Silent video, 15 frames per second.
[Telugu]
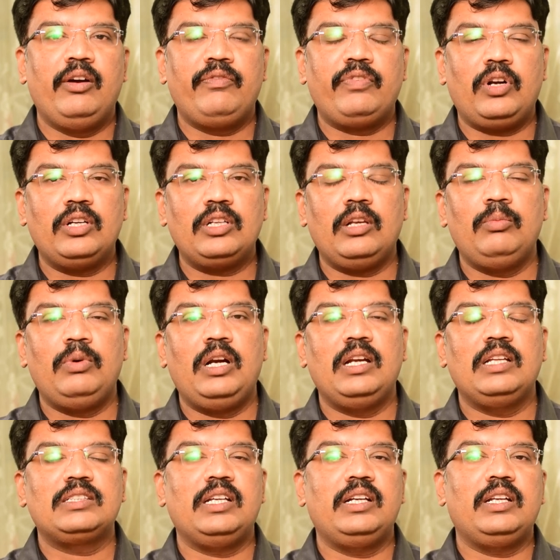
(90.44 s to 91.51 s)
ఫ్రాంటల్
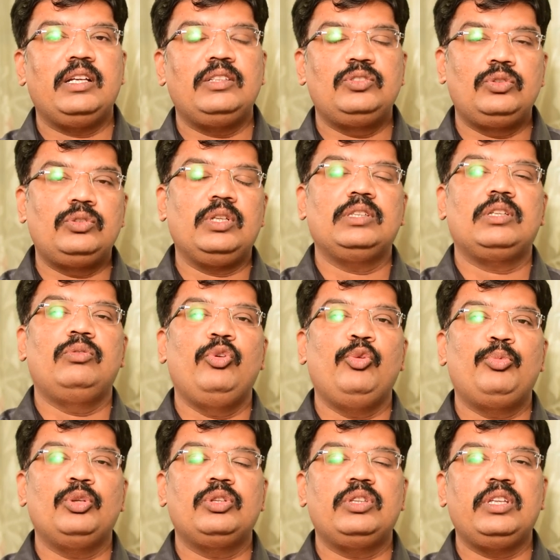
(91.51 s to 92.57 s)
బాల్నెస్ అంటే జుట్టు అంతా
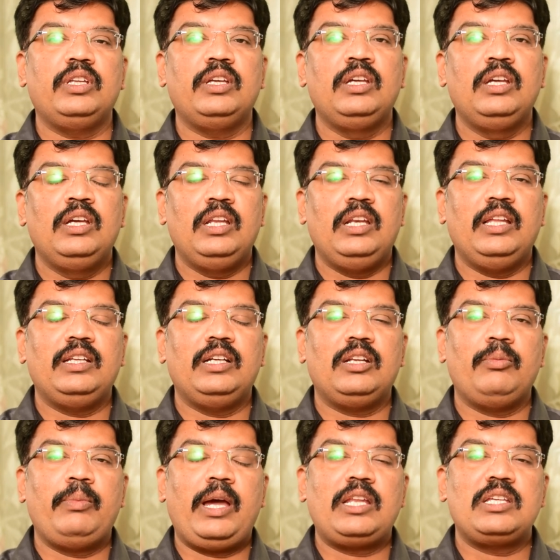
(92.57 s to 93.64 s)
ఊడిపోతుంది లేదంటే
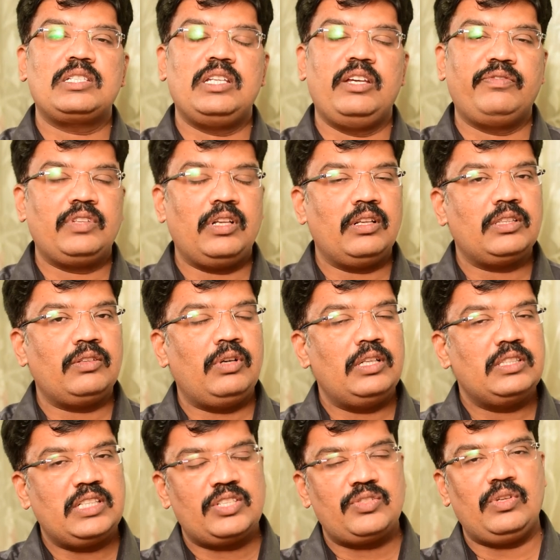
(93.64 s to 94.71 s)
మ్యారేజ్ లైఫ్ తర్వాత
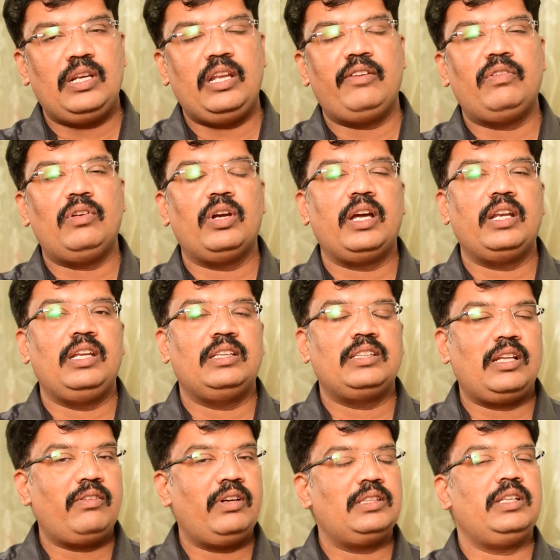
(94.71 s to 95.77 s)
వాళ్ళు సెక్షువల్ లైఫ్లో కానీ
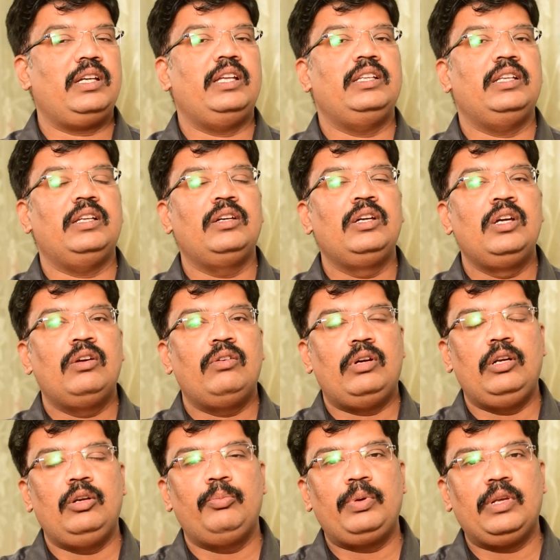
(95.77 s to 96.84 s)
తర్వాత ఏదైనా
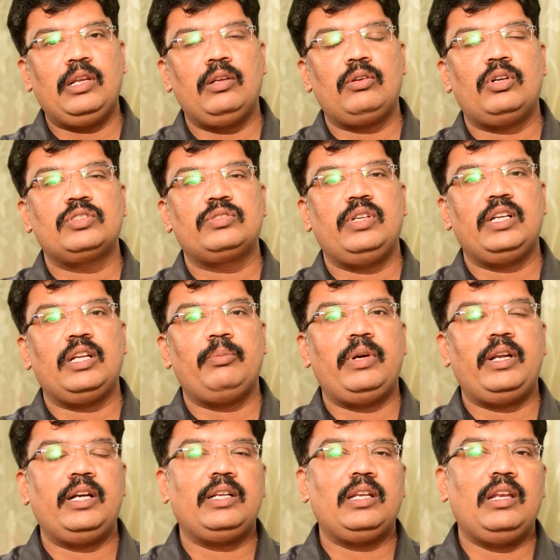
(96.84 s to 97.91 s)
వాళ్ళు పిల్లల కోసం అంటే
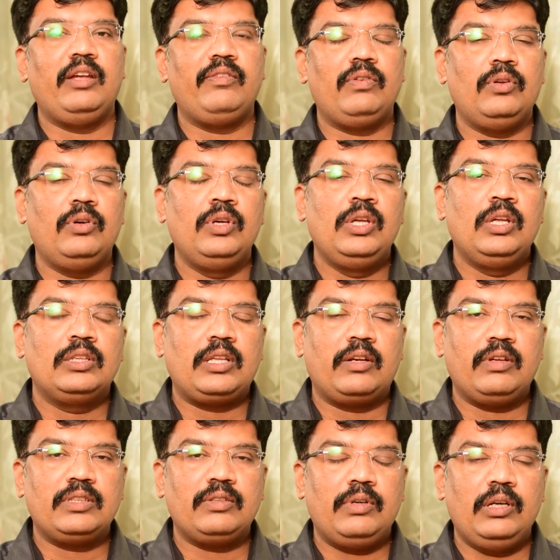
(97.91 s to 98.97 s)
మెరిటల్ లైఫ్లో
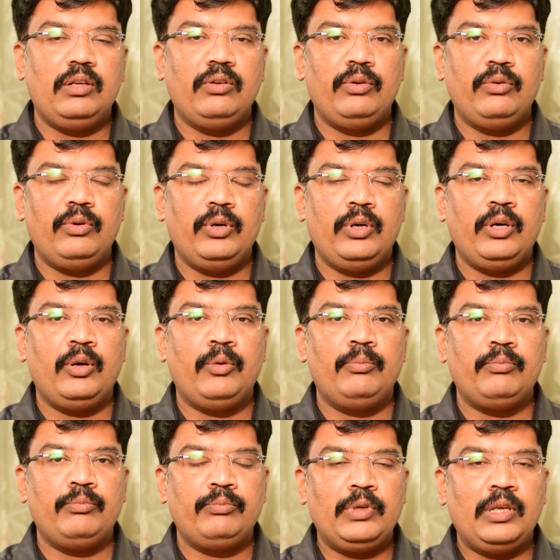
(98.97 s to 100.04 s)
తర్వాత వాళ్ళు
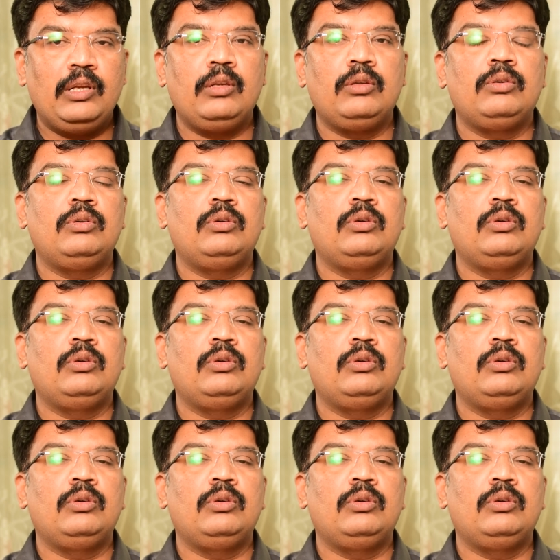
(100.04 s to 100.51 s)
పిల్లలు